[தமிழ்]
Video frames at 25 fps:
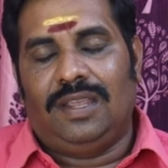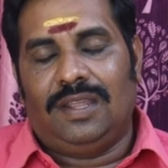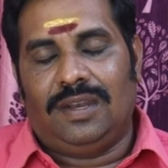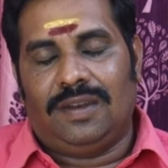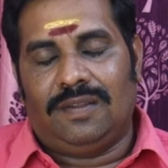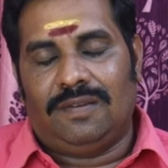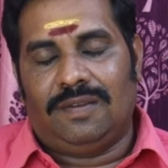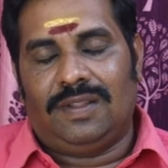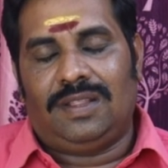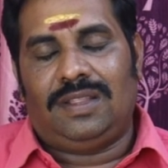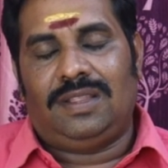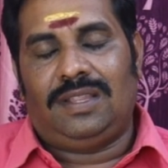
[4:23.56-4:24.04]

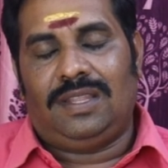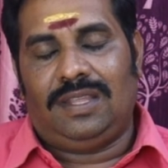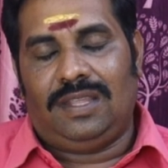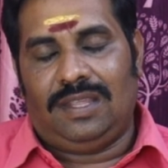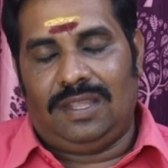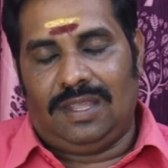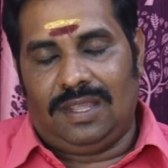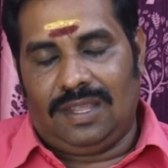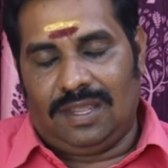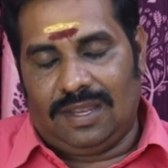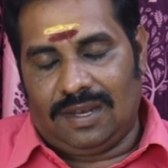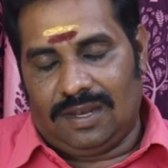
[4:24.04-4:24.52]
இருபத்தி
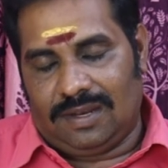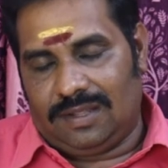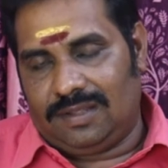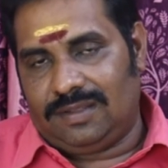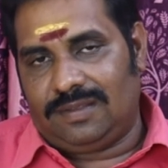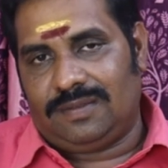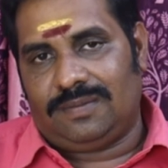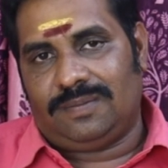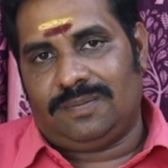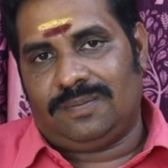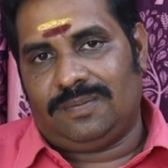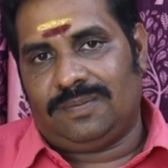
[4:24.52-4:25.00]
ஏழு
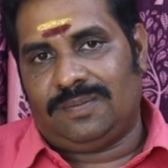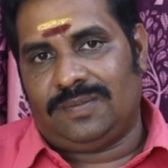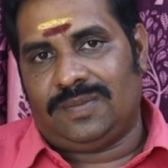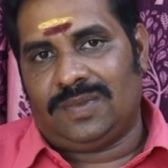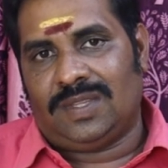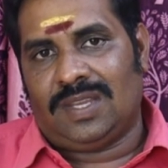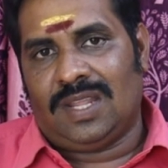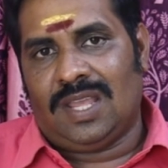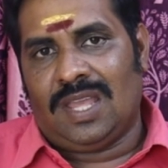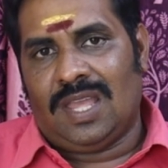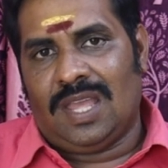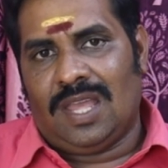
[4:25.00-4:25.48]

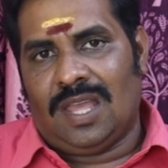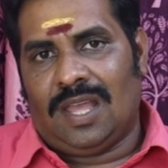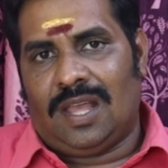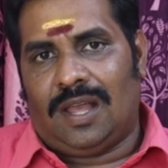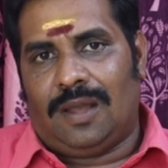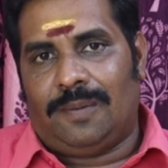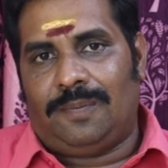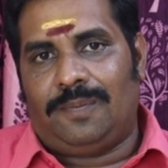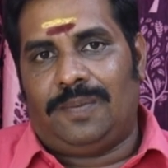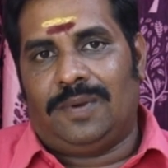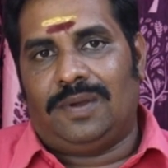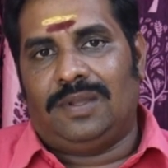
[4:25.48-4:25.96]

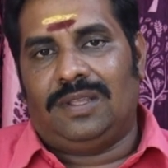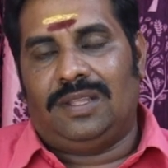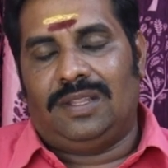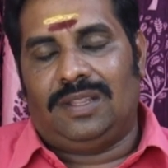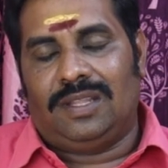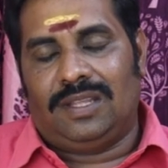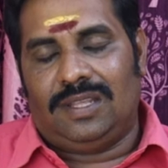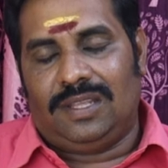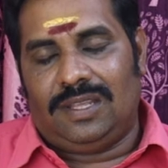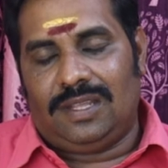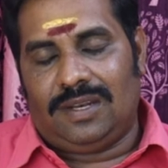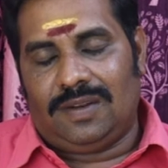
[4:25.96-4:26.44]
அப்போ
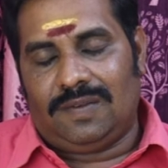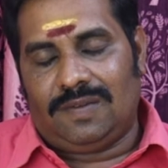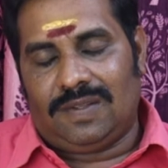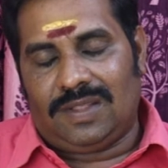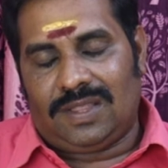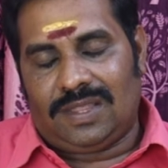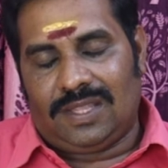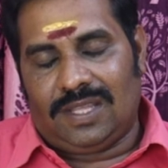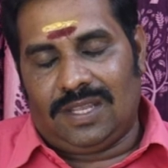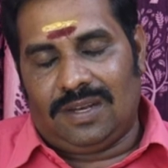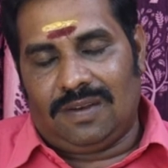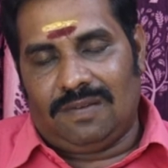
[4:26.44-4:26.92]
இந்த
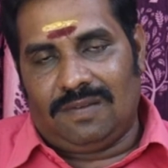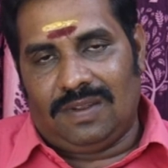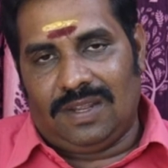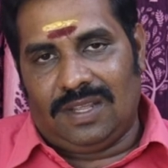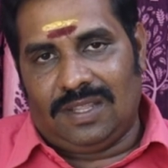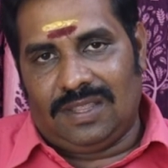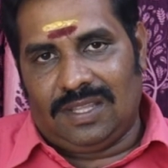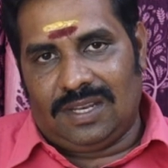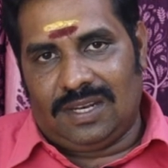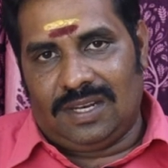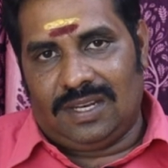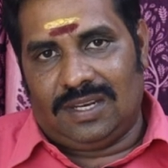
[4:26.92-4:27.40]
இருபத்தேழு
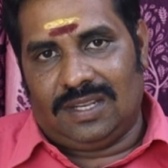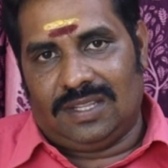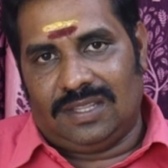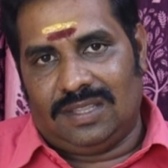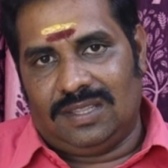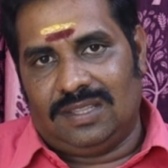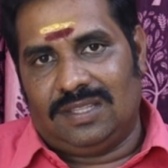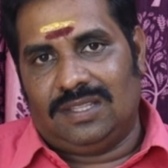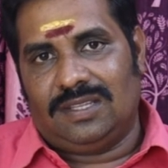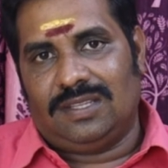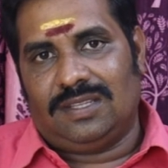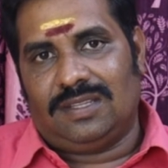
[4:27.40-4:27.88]

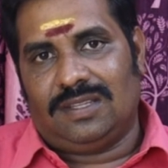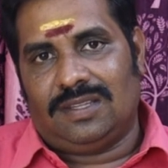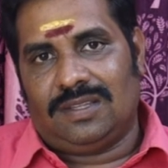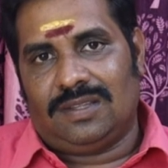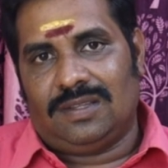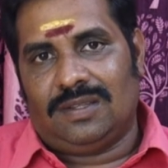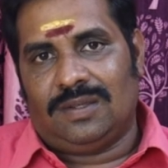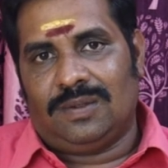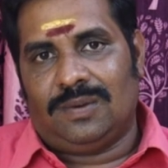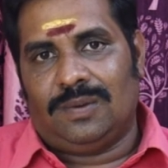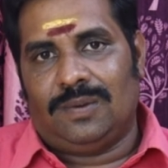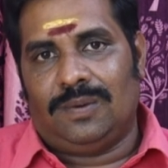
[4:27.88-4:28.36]
வயதிலிருந்து
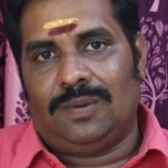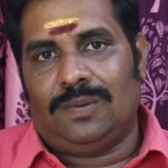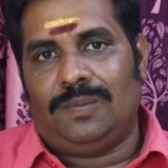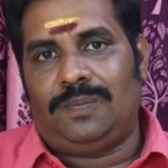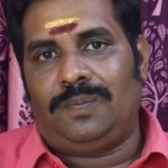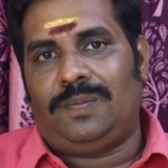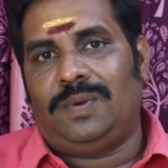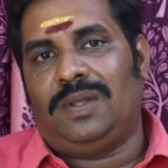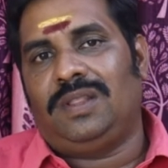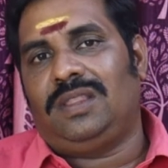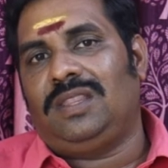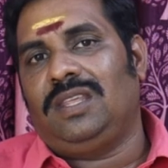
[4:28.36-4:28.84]

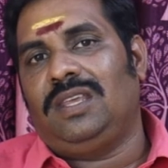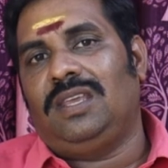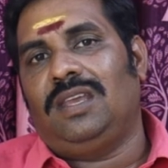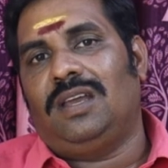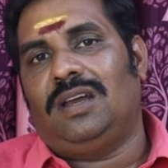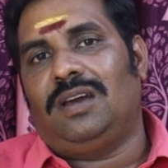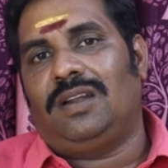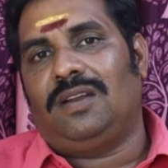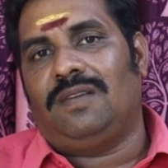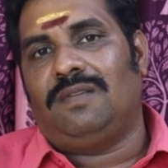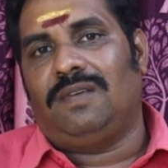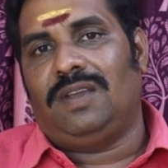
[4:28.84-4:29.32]
முப்பத்தி
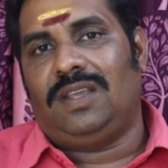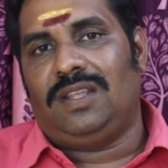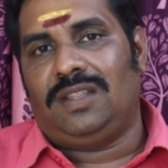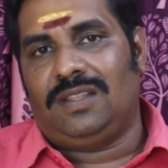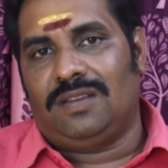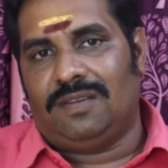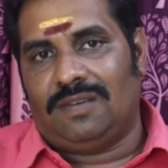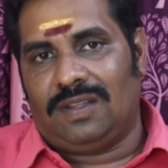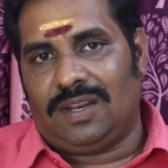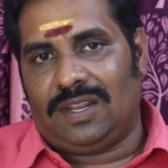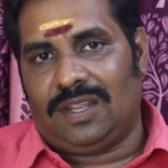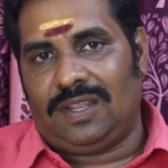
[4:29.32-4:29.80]
ஆறு
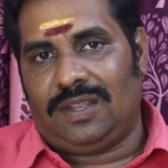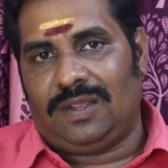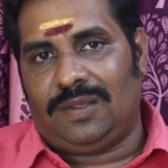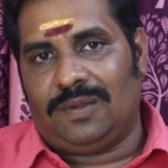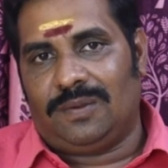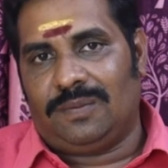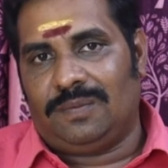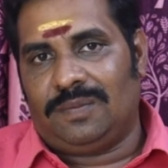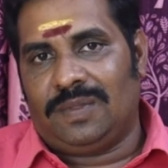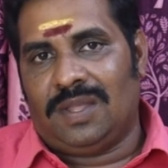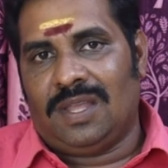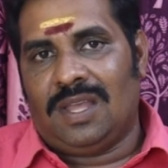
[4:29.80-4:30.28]
வயது
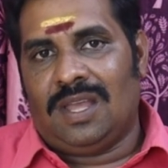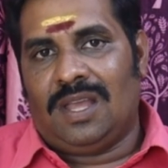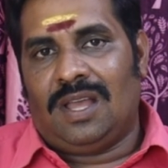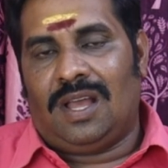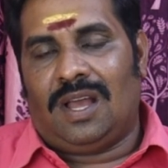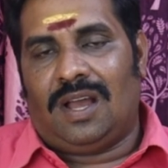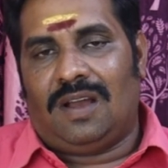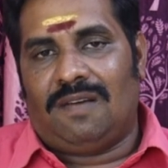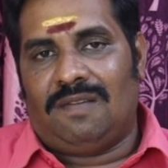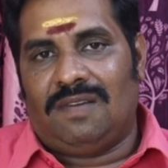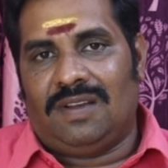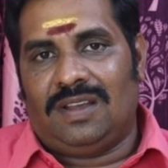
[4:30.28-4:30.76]
வரைக்கும்
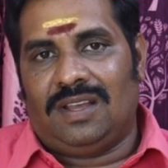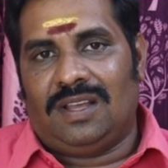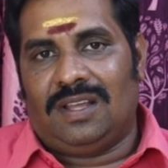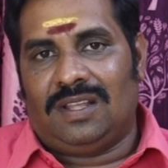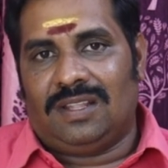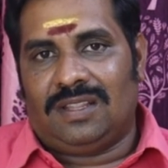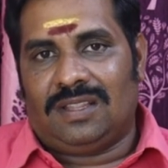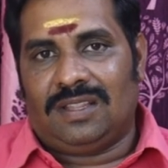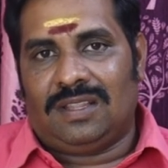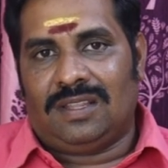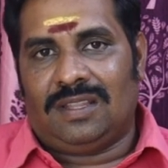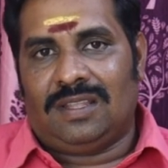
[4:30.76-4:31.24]
அவங்க
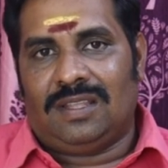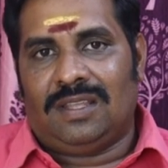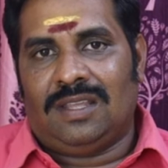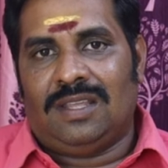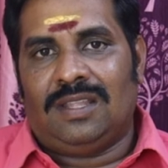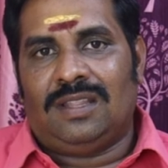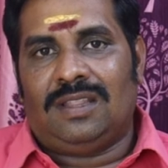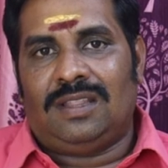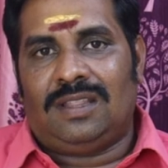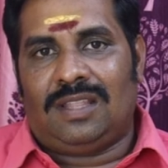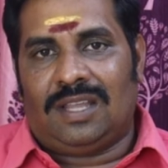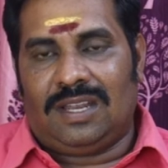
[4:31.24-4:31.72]

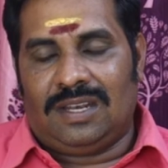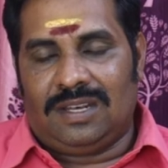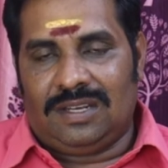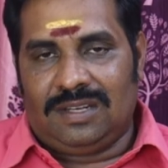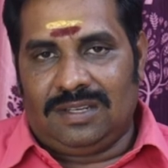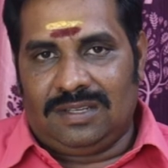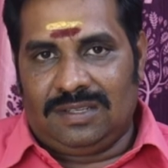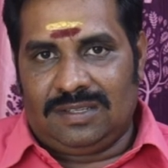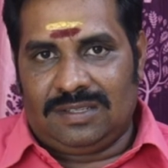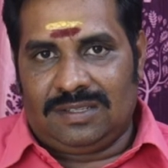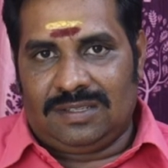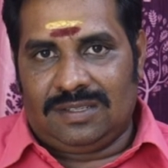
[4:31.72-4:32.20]
தன்
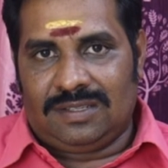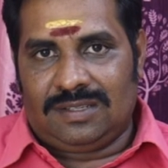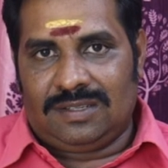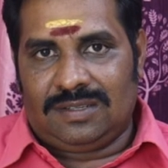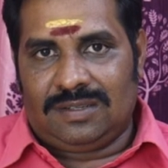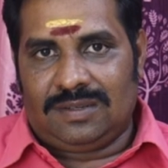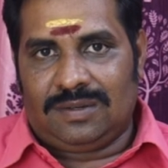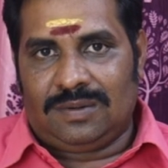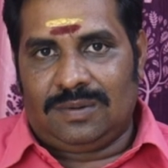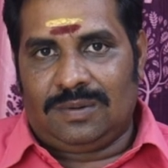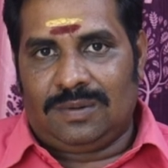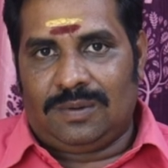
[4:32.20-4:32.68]

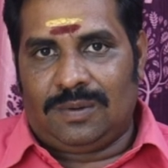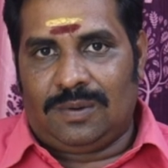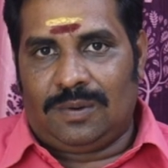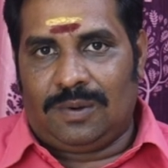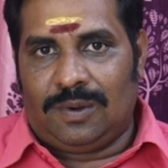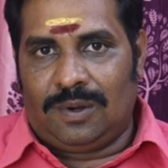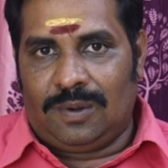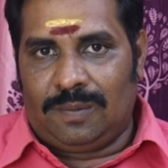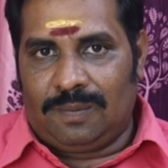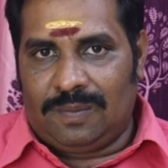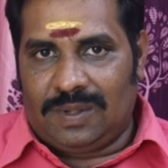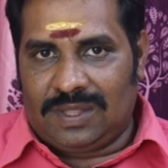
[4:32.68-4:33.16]

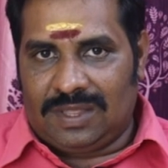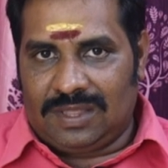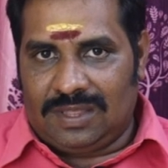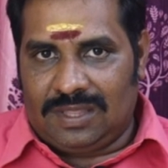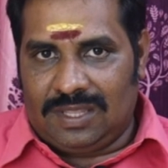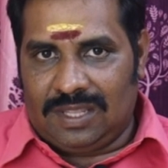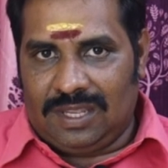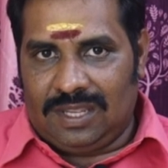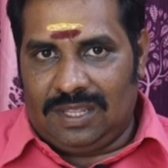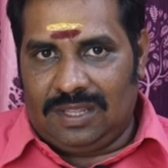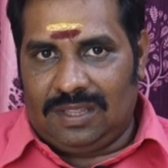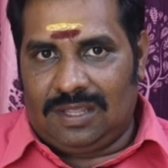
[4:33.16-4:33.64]

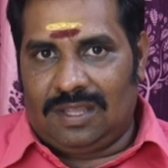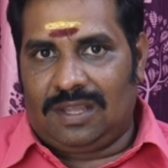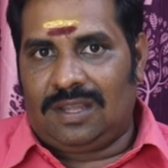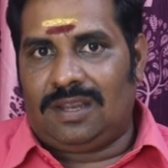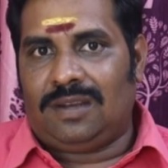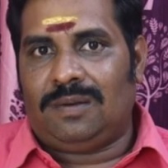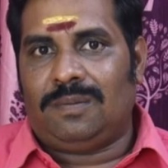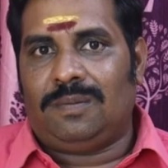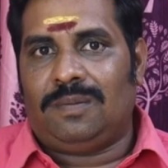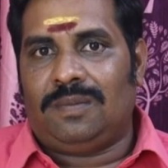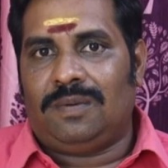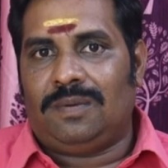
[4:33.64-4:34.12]
குடும்பத்தை
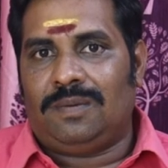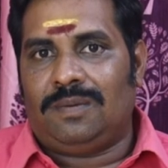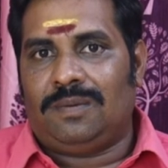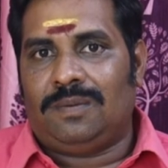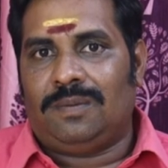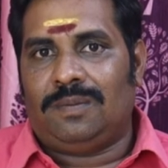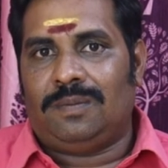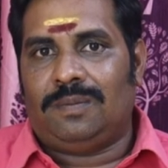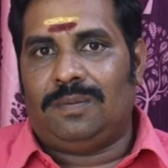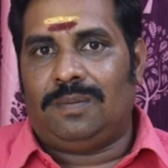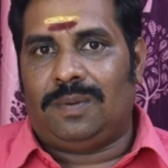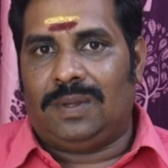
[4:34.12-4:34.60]
தான்
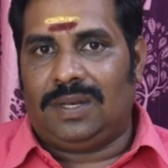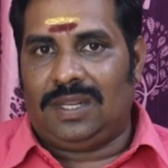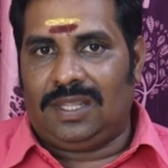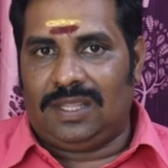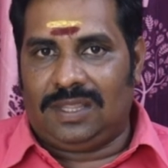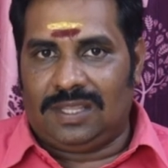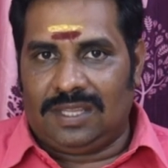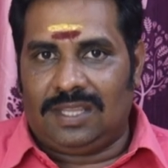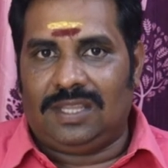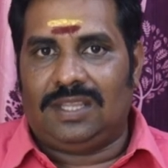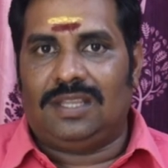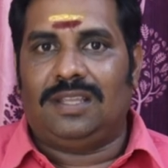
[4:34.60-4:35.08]

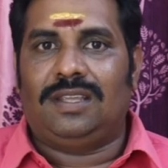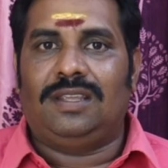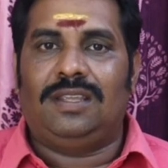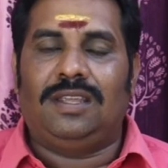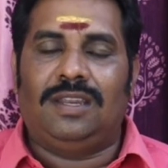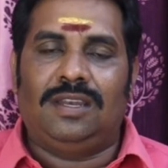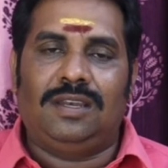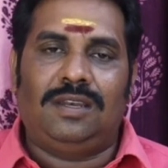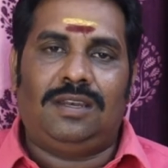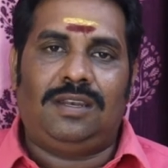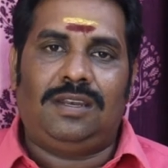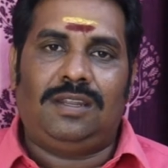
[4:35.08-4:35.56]
பெரிது
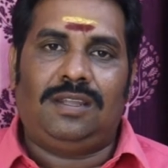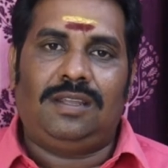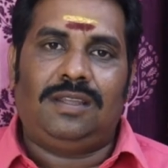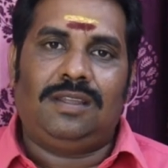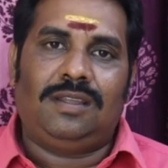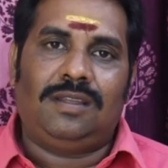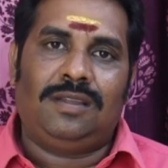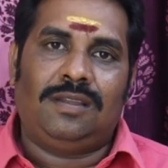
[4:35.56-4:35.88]
என்று